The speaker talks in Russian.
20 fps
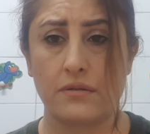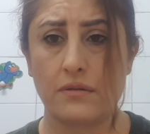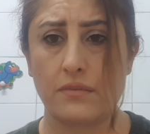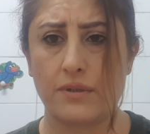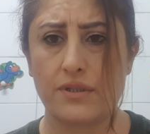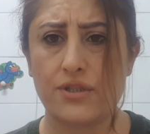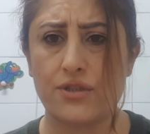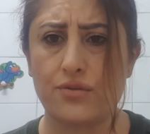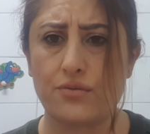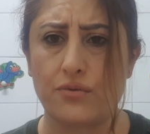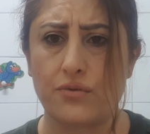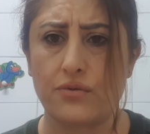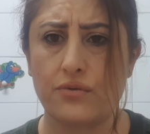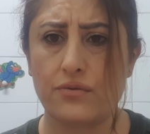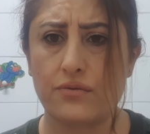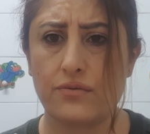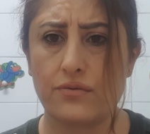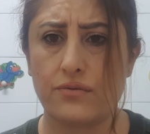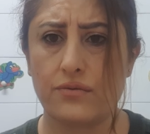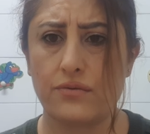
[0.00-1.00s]
Почему?
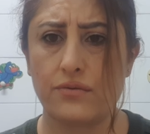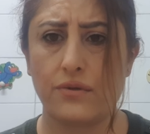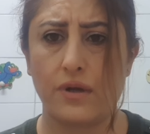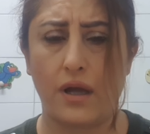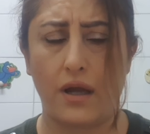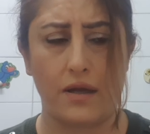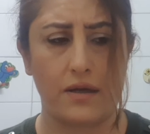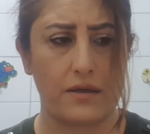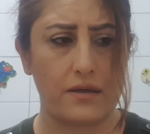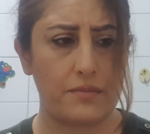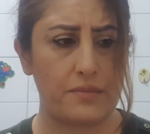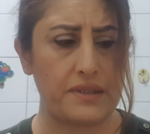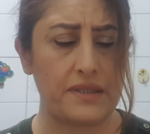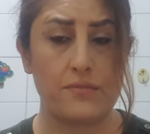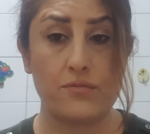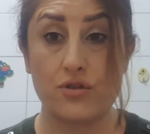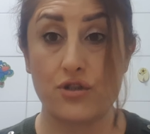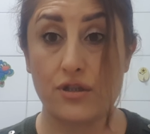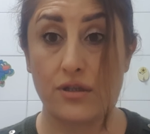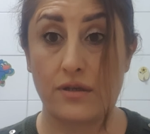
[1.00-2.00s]
А,
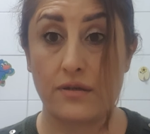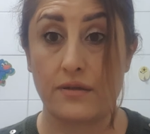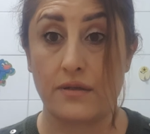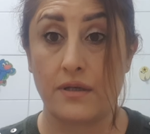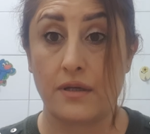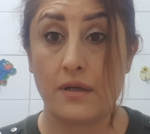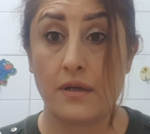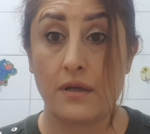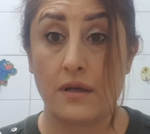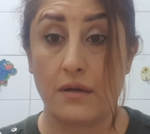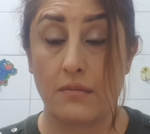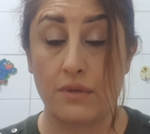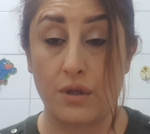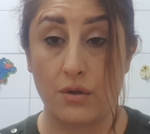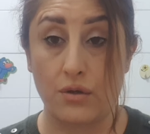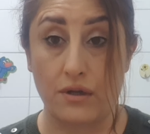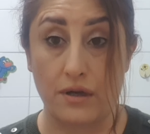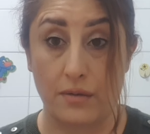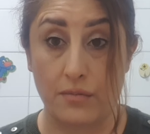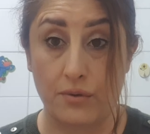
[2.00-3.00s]
потому что
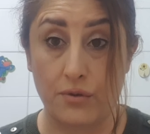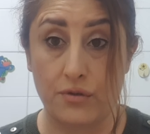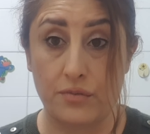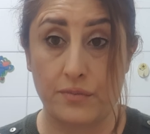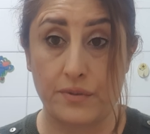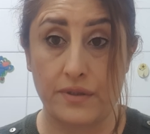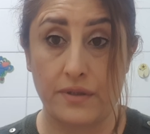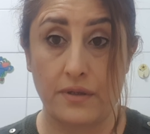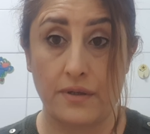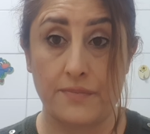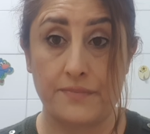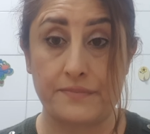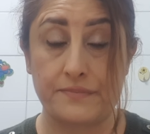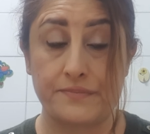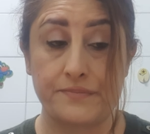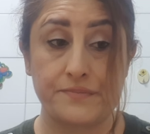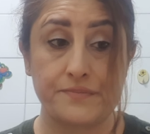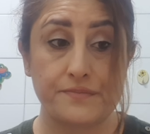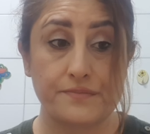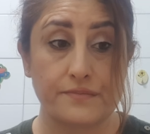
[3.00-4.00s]
много работ было,
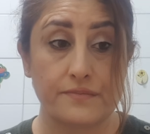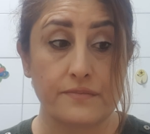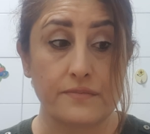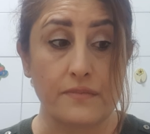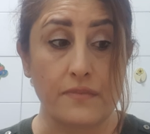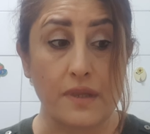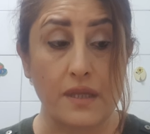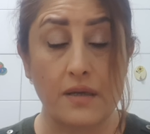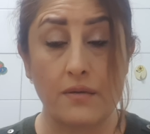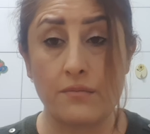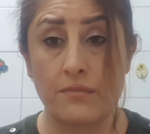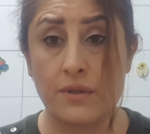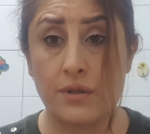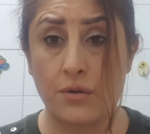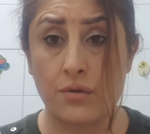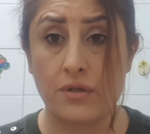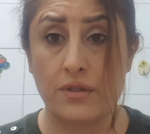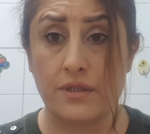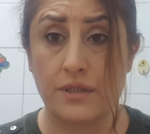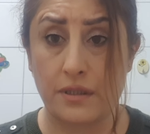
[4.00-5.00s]

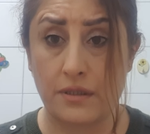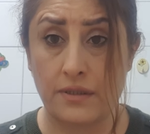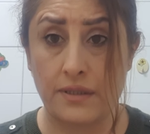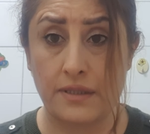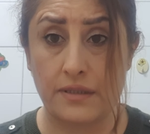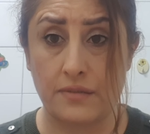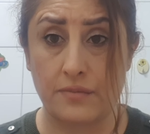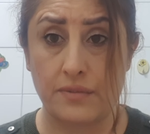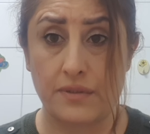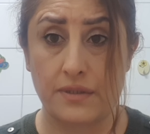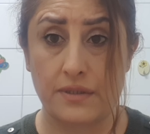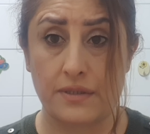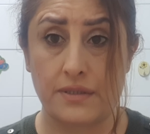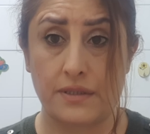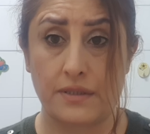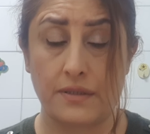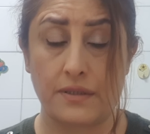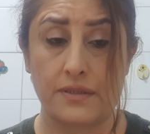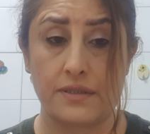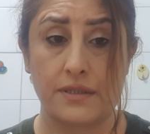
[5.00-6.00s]
много дел надо было
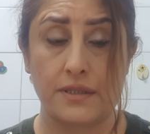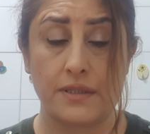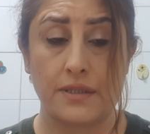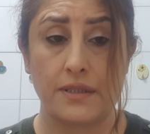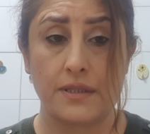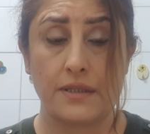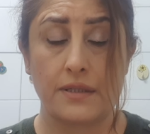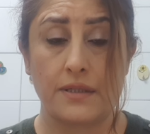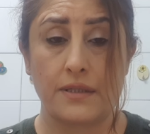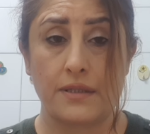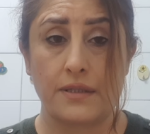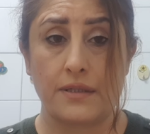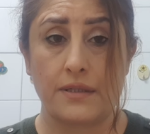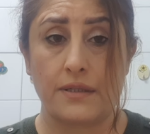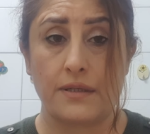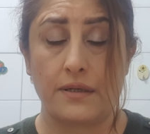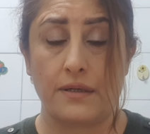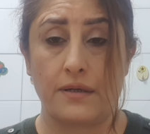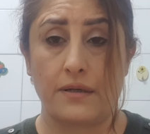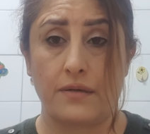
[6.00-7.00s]
делать.
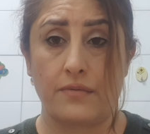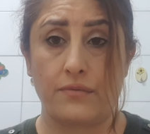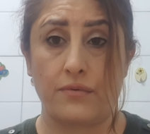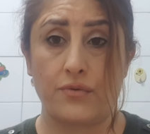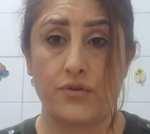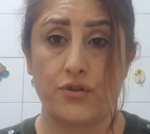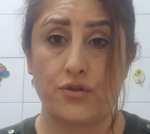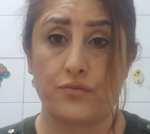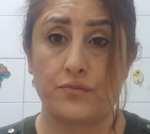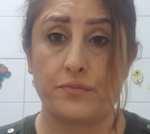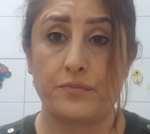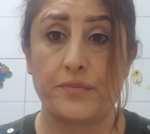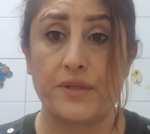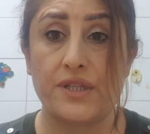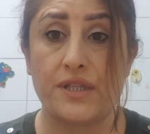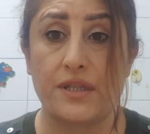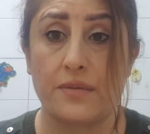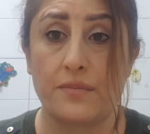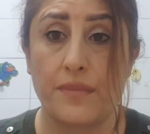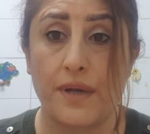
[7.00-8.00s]
Э, в общем,
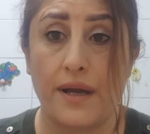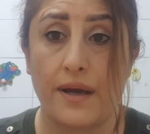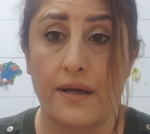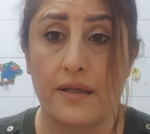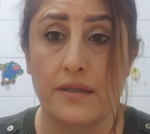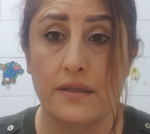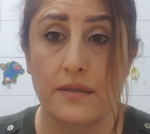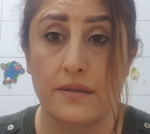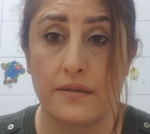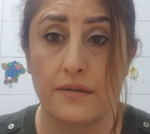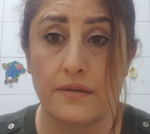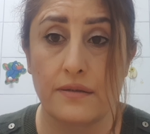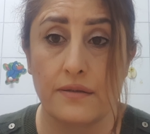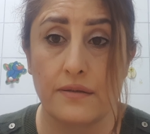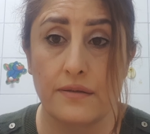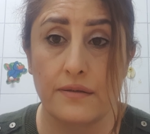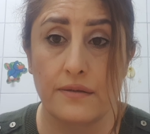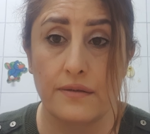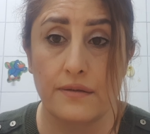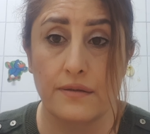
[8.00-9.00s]
пяти мегат
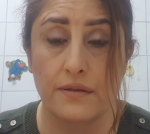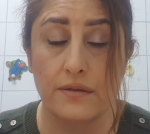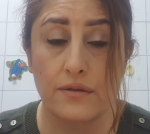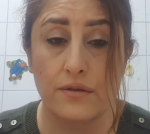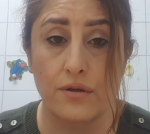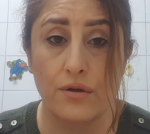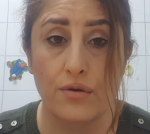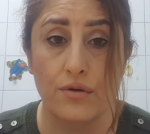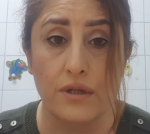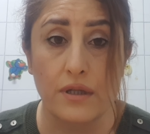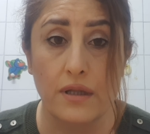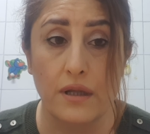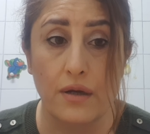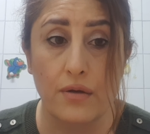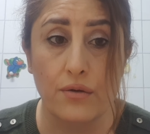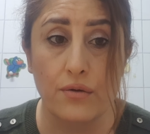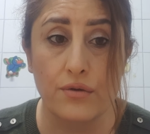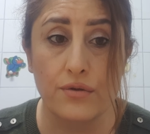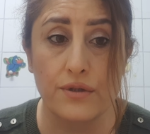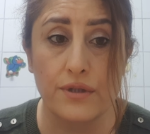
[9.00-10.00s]
торкла
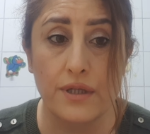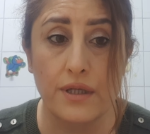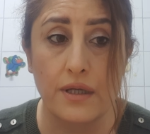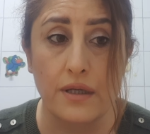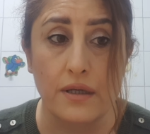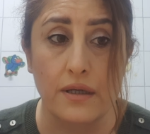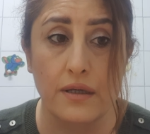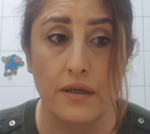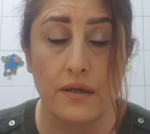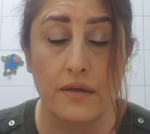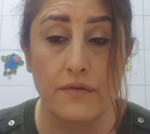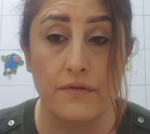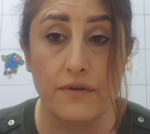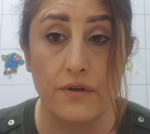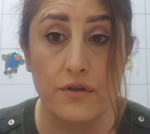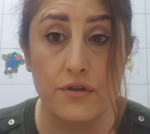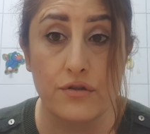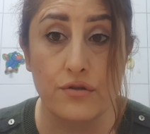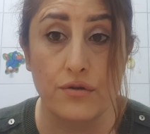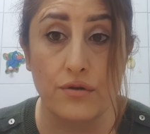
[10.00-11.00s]
годы
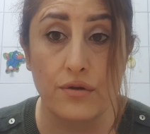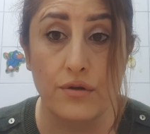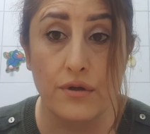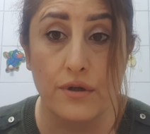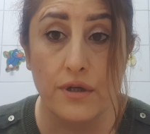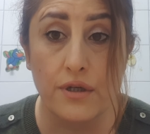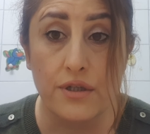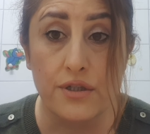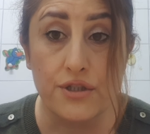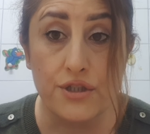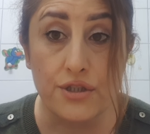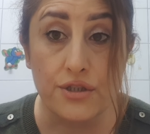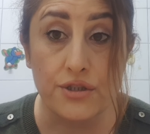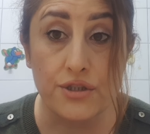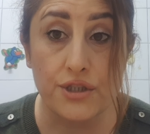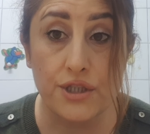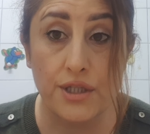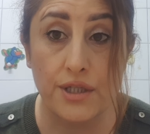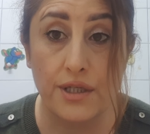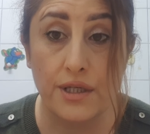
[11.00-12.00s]
видео.
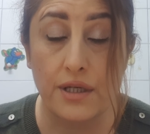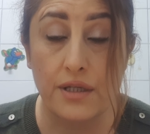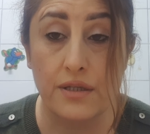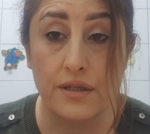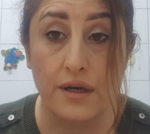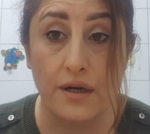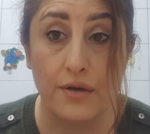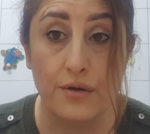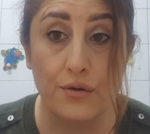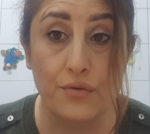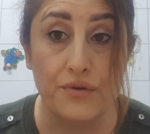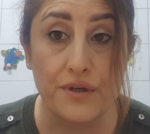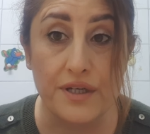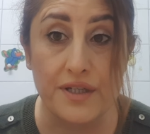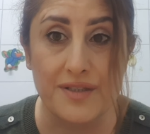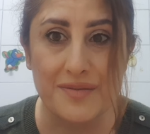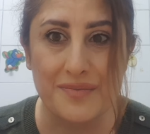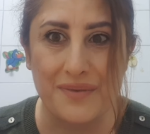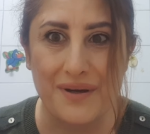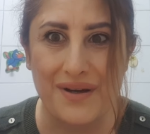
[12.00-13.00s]
Cırcığı dranovi
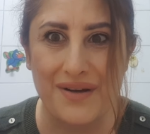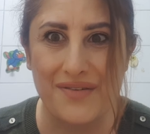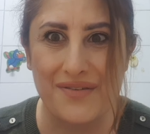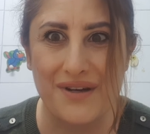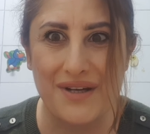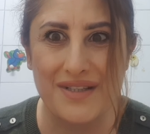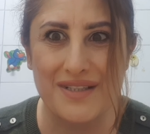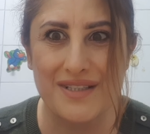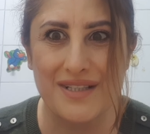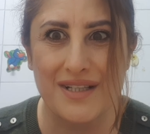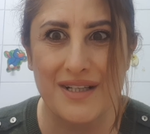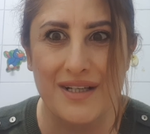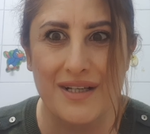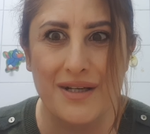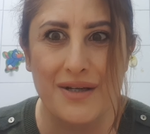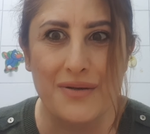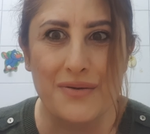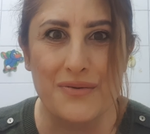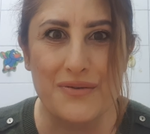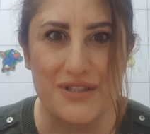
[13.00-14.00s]
ispahvat.
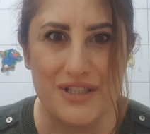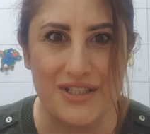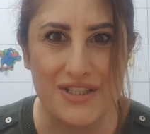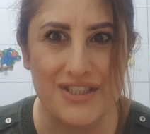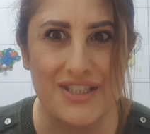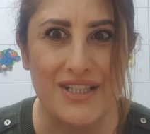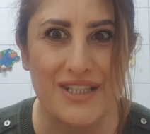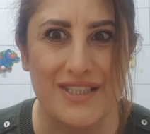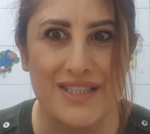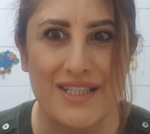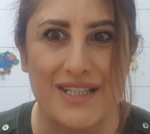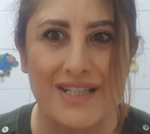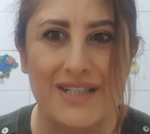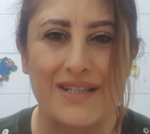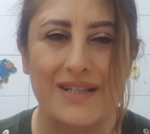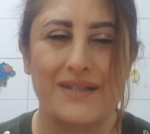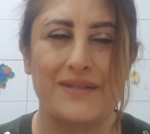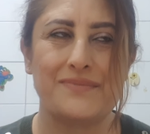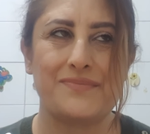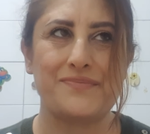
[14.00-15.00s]
Очень детинг.
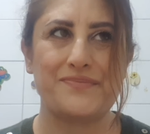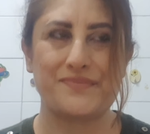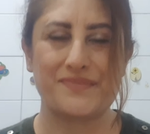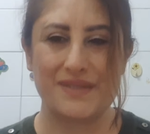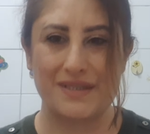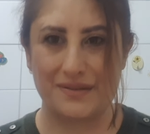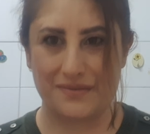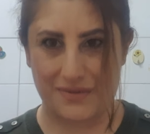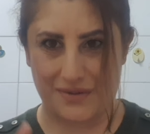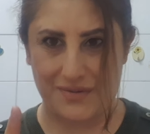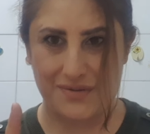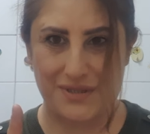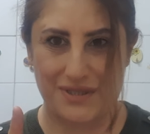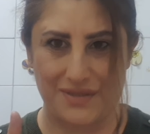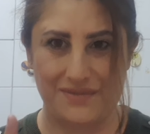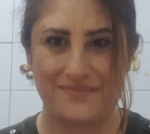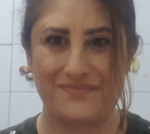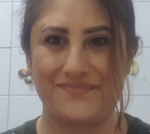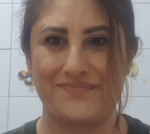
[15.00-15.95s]
В общем,